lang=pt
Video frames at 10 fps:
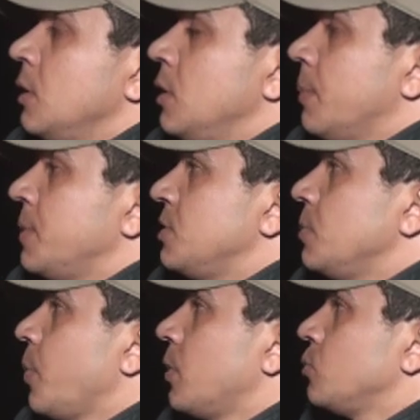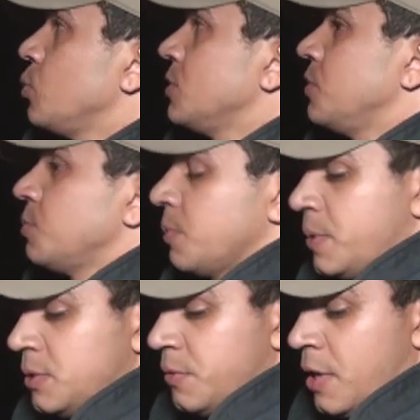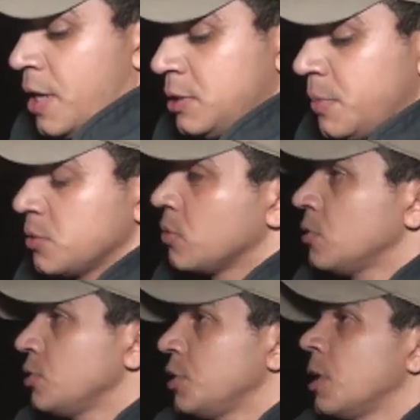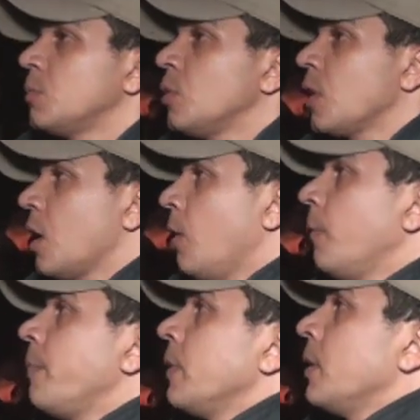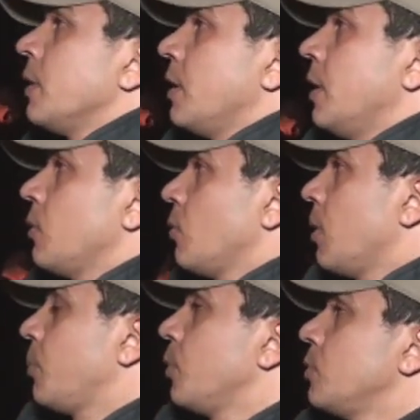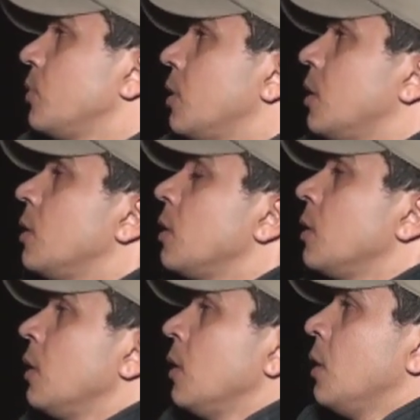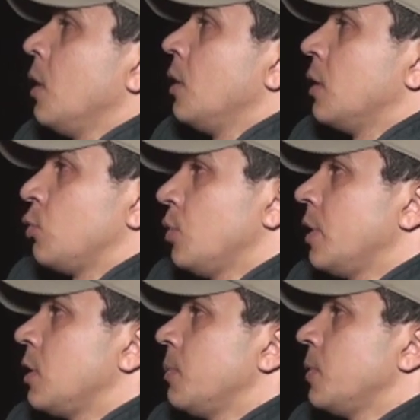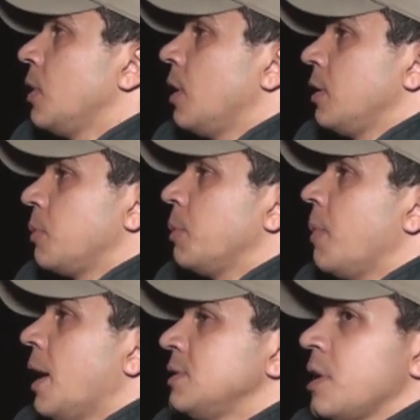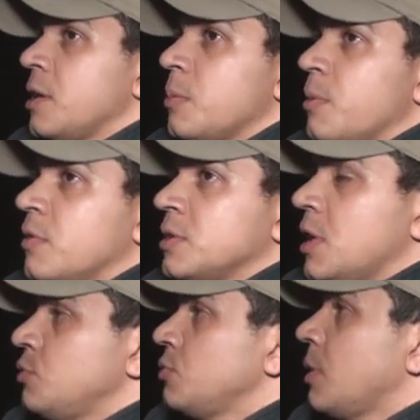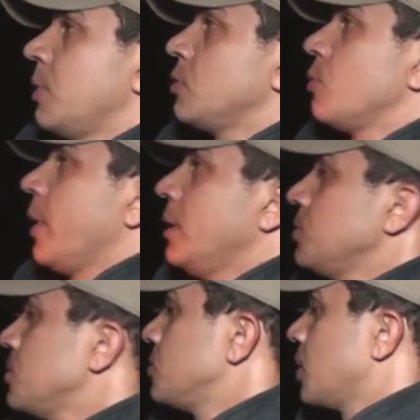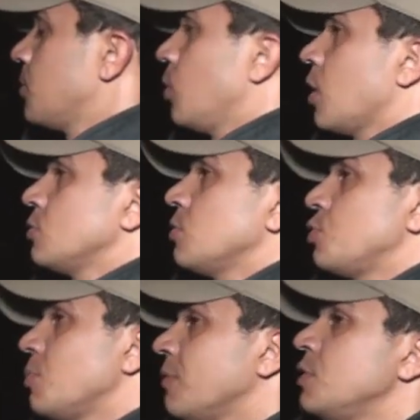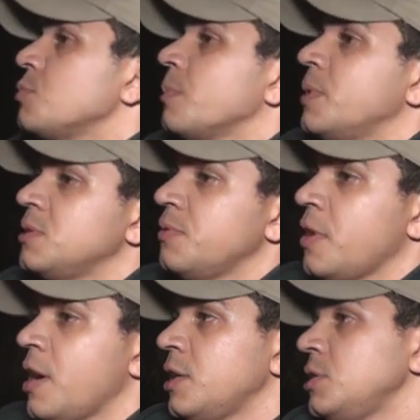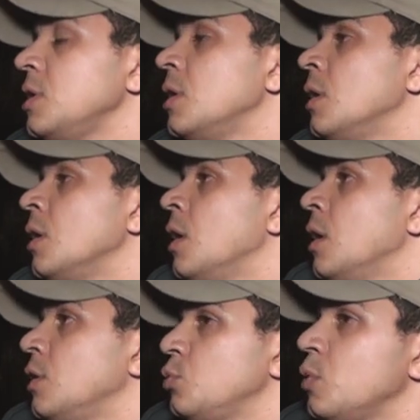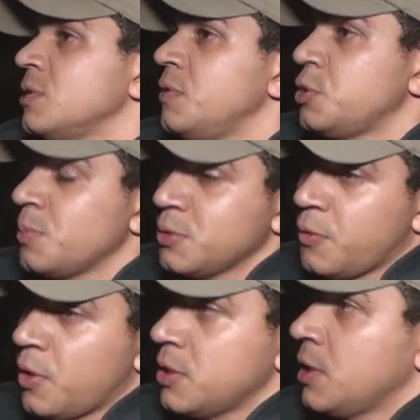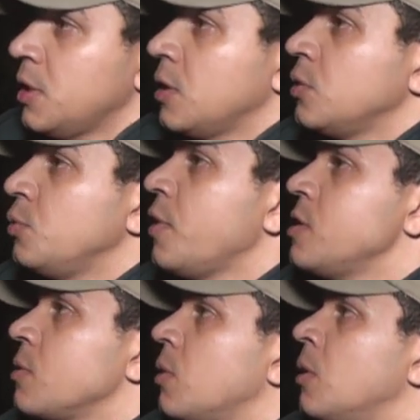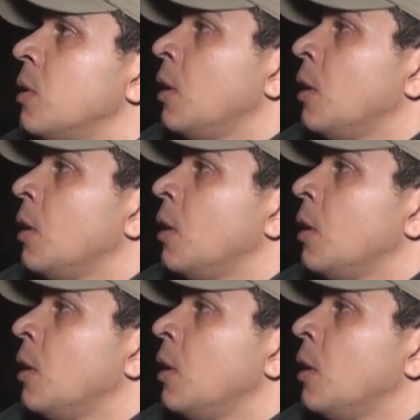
E a princípio eram duas vítimas presas em ferragem, mas quando nós chegamos no local, né, com o apoio da eh, toda a equipe, da equipe básica, a equipe avançada, juntamente com o médico, chegamos no local só tinha uma vítima presa em ferragem e duas vítimas fora da, do veículo.